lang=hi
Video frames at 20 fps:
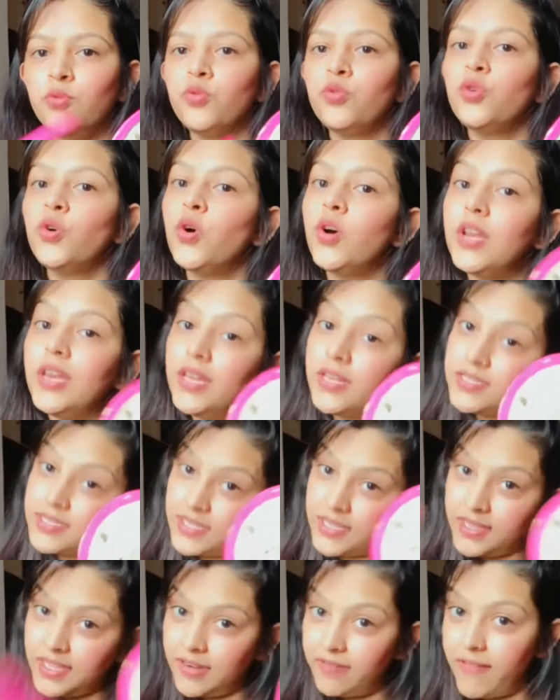उनको अलग से
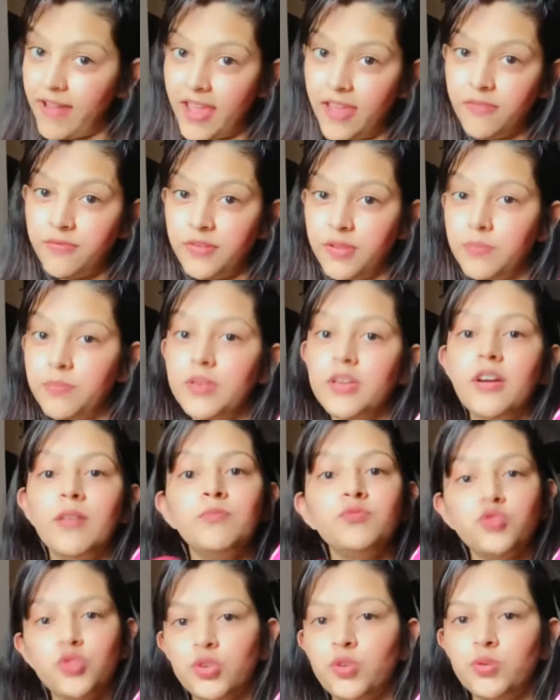दिलवाएं फिर भी हम
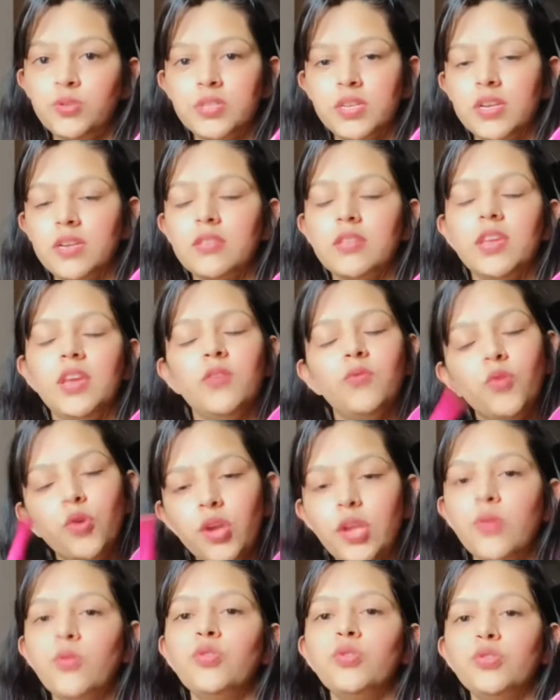जो यूज़ करते हैं वही
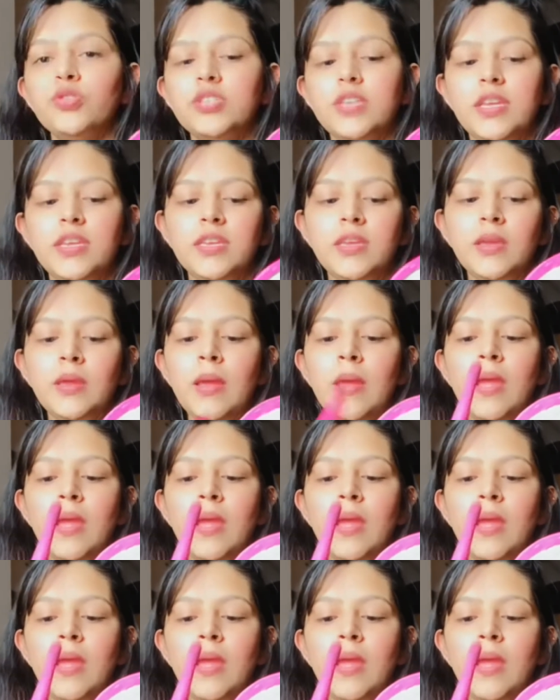उनको चाहिए